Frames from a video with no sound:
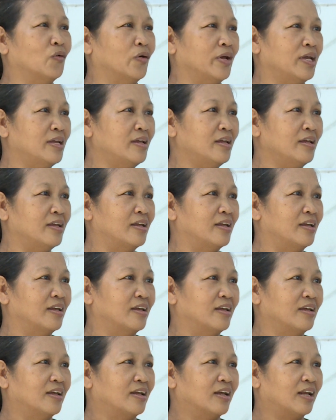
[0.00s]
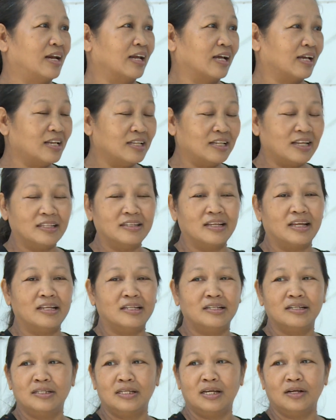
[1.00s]
hủy, là cái
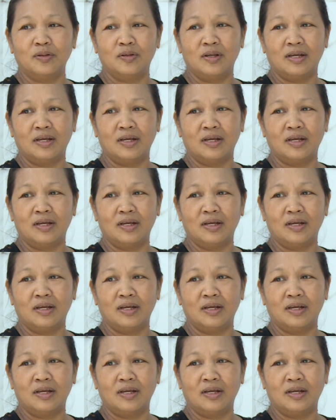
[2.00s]
thứ nhất.